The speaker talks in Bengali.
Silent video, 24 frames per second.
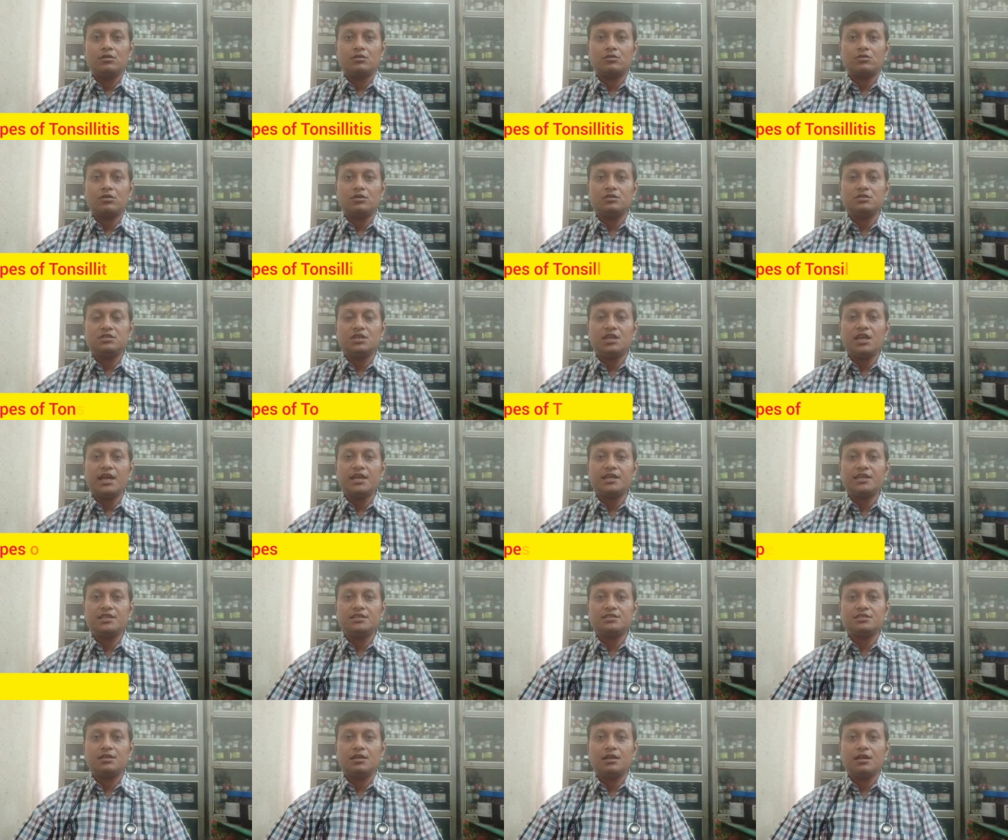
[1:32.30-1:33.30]

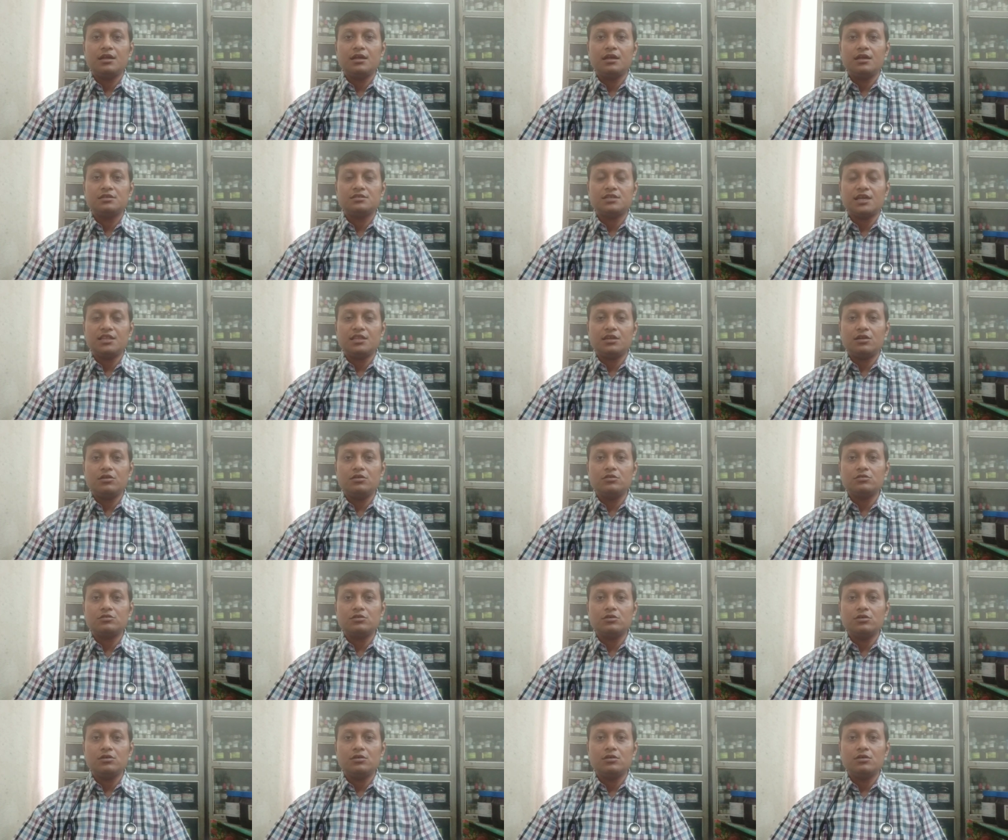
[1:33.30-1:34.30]
টনসিলাইটিস সাধারণত
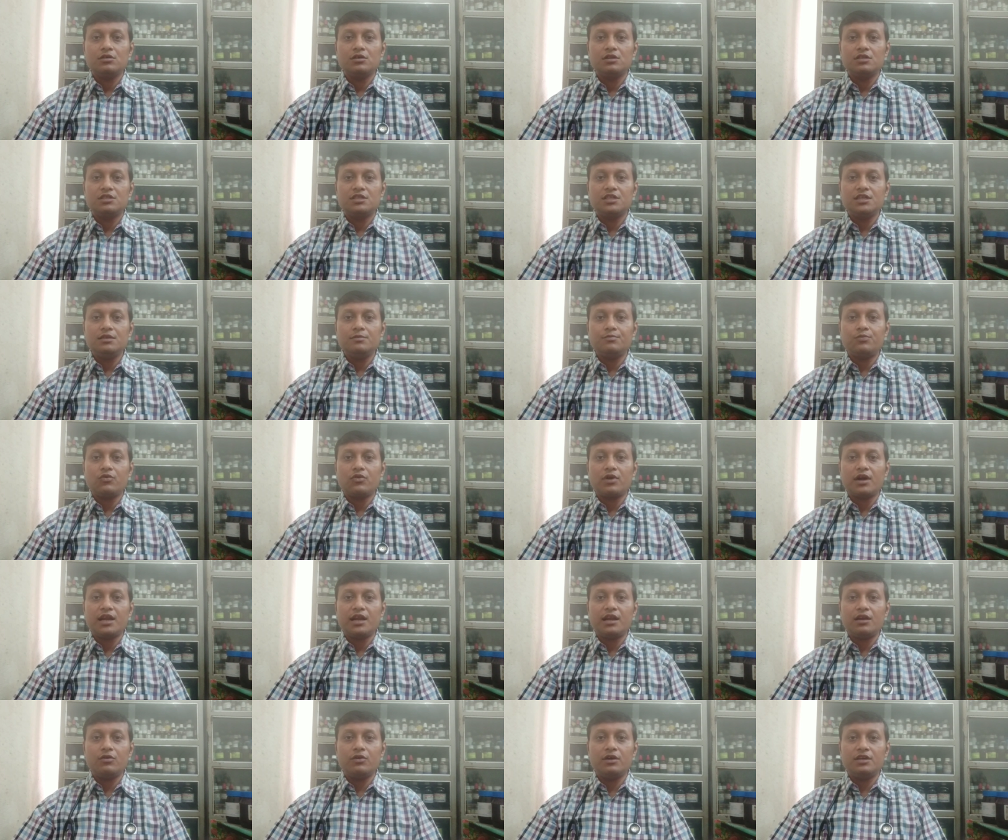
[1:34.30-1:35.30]
তিন
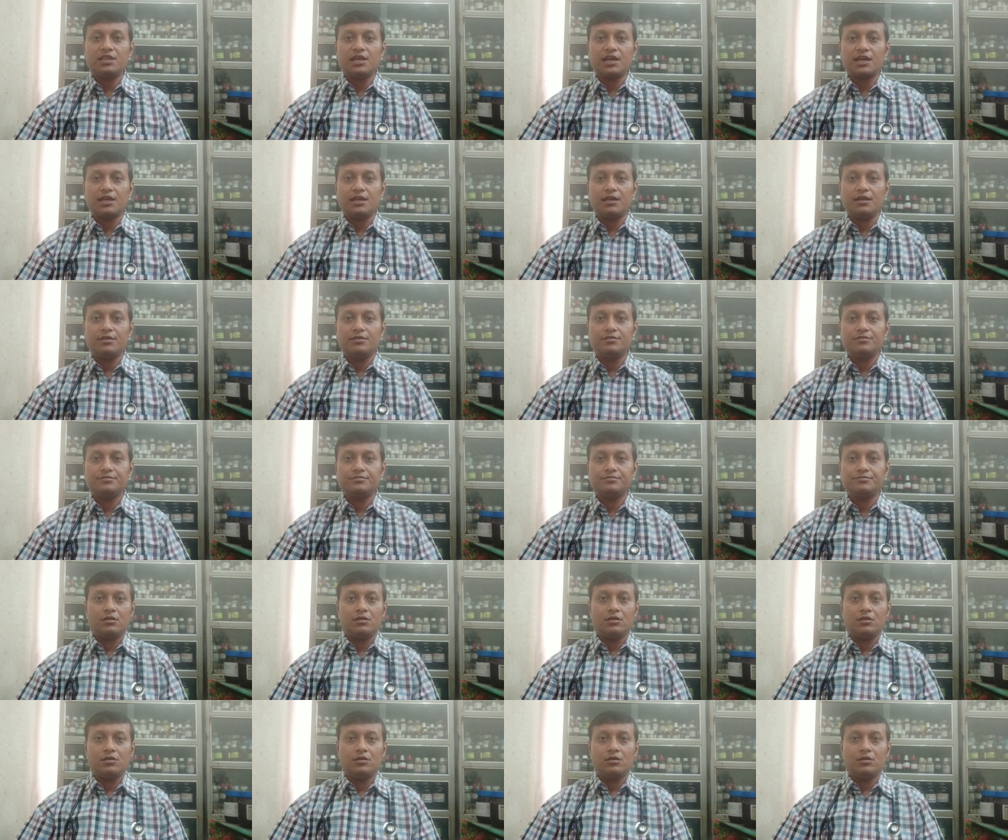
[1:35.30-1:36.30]
প্রকারের হয়ে থাকে
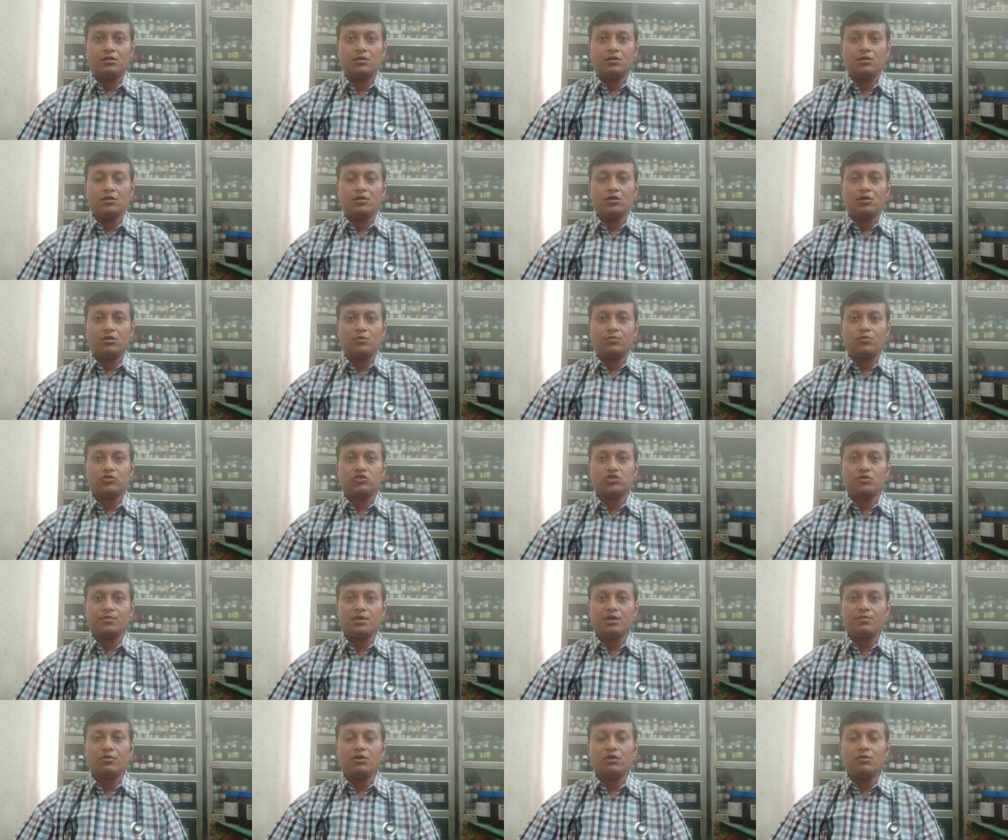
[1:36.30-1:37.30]

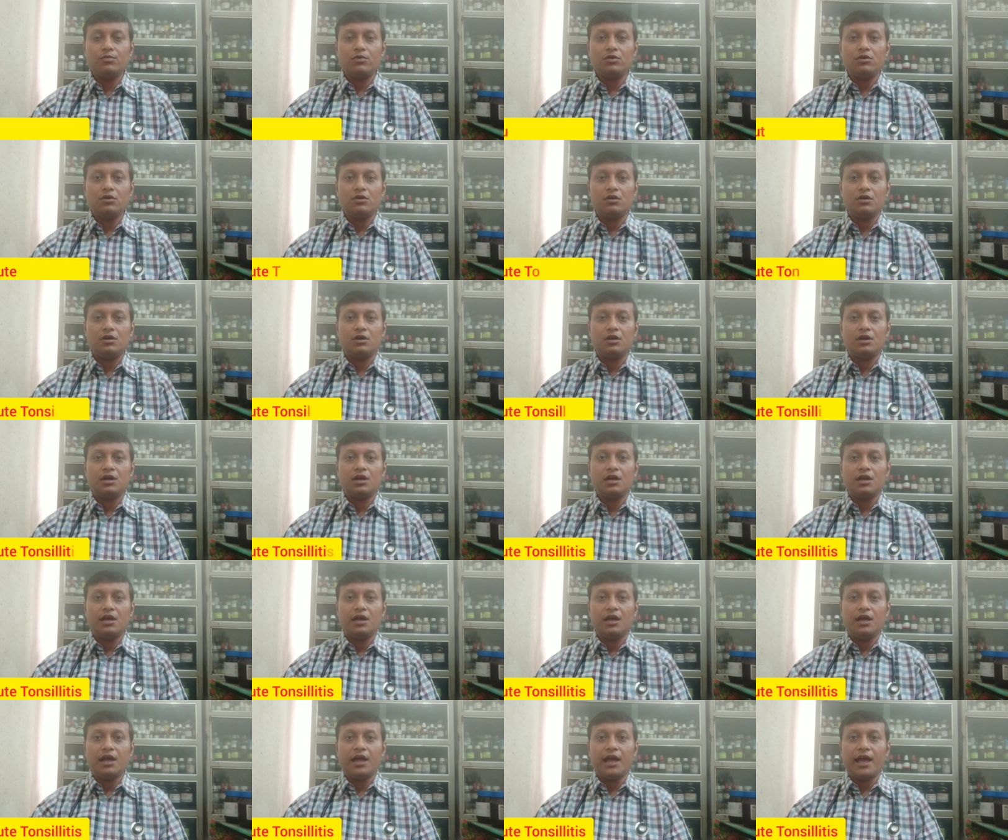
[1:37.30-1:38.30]
প্রথমে বলবো
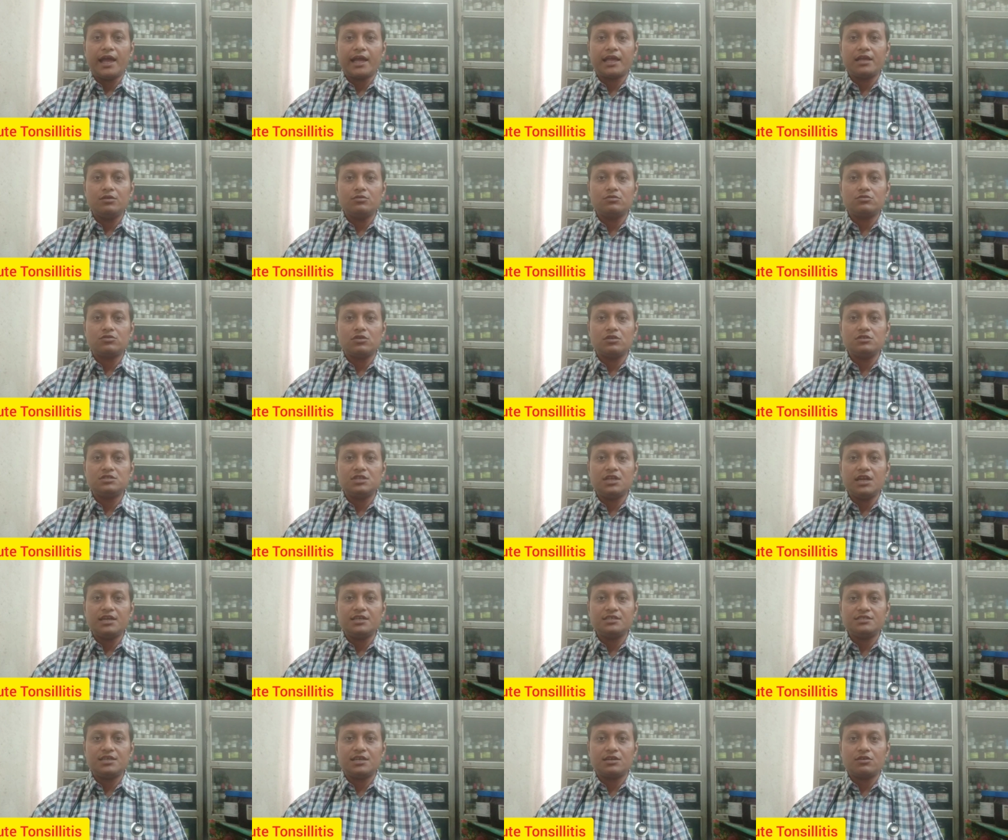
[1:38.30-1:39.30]
অ্যাকিউট
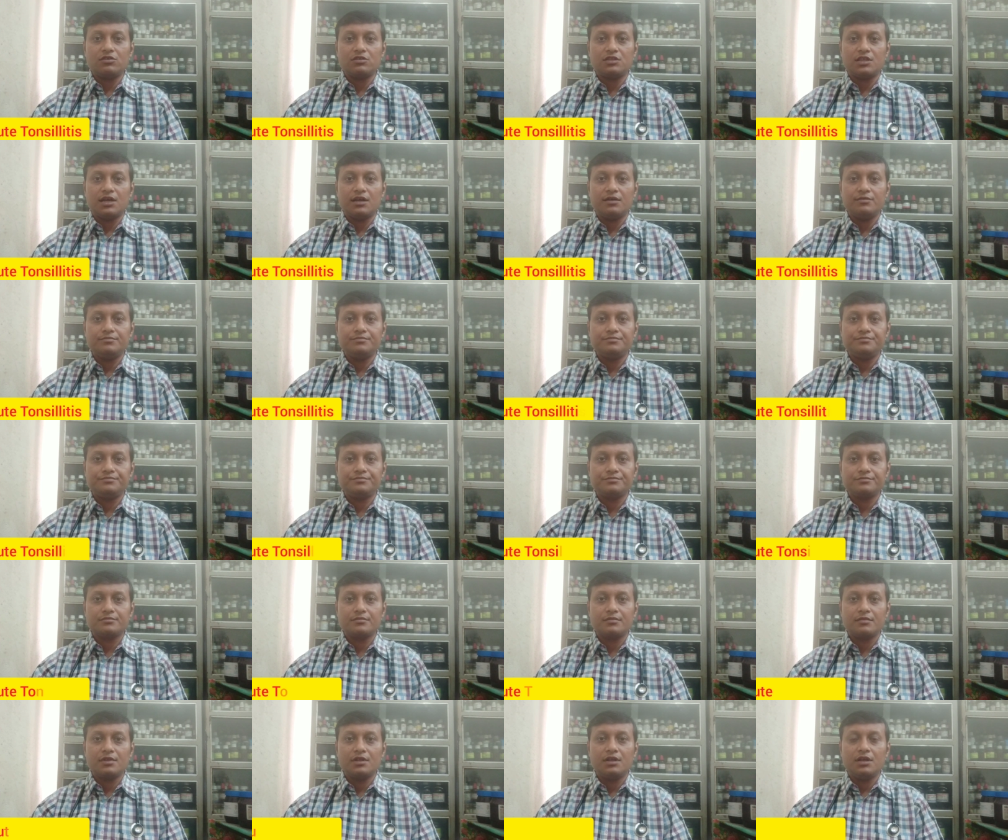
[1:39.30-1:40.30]
টনসিলাইটিসের কথা
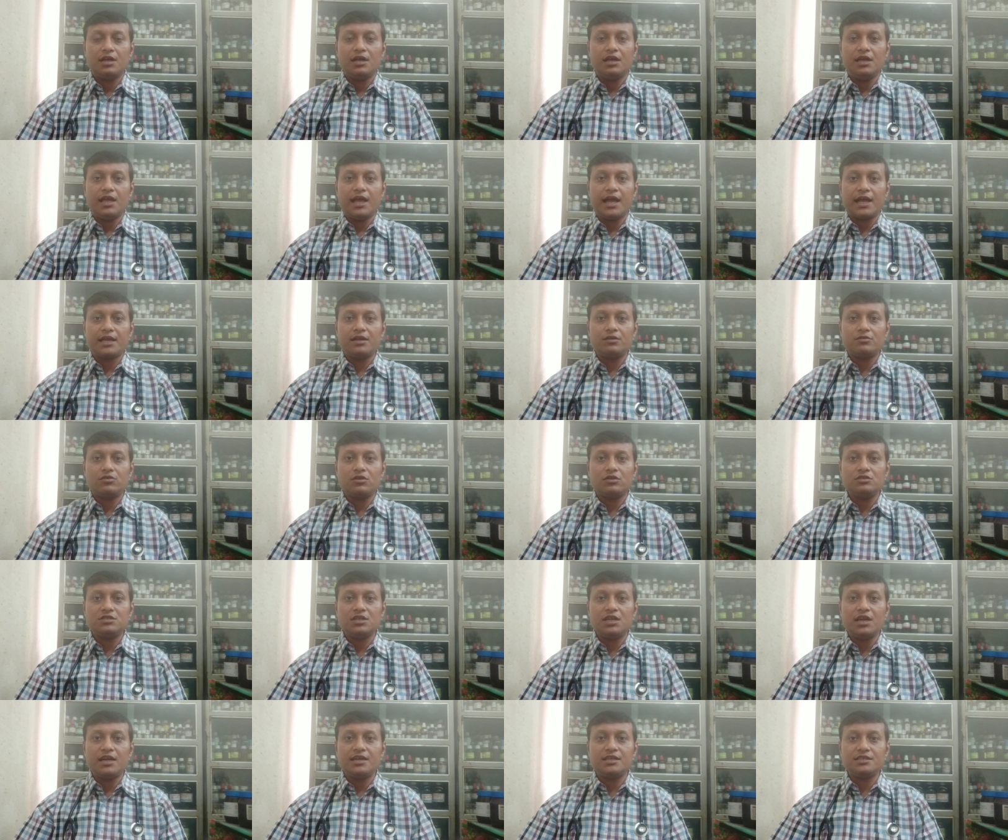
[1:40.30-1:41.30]
এই অ্যাকিউট
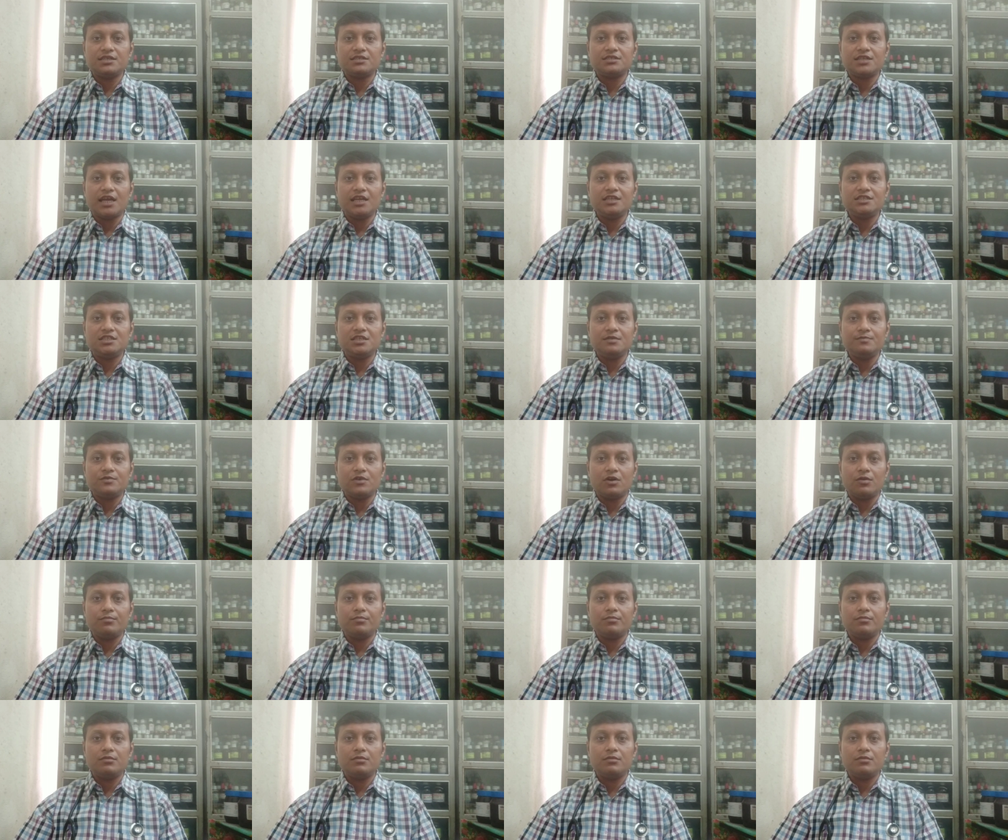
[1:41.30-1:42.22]
টনসিলাইটিসের সাইন সিমটম